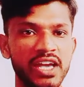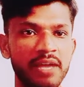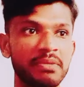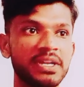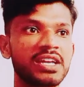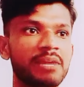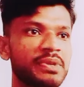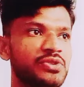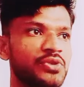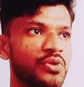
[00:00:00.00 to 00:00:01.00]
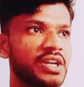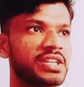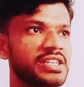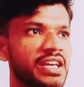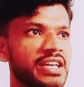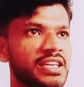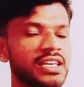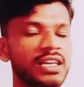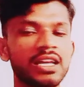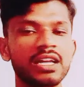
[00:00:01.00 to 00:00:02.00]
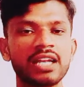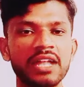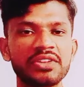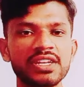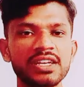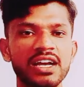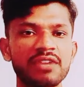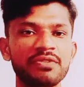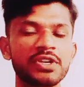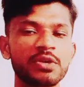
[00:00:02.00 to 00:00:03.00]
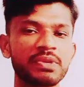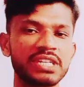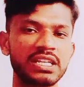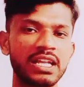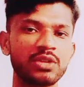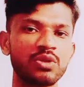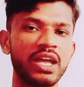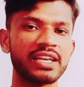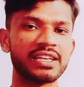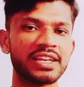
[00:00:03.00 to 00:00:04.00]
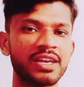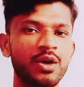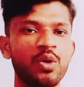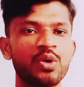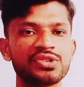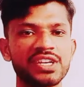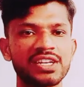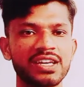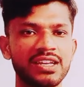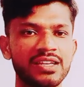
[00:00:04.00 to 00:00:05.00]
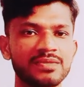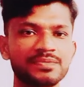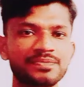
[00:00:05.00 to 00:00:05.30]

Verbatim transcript: जो है मीडिया पे शो कर दी जाएगी नाजरीन अगर वीडियो पसंद आए तो लाइक करें और शेयर करें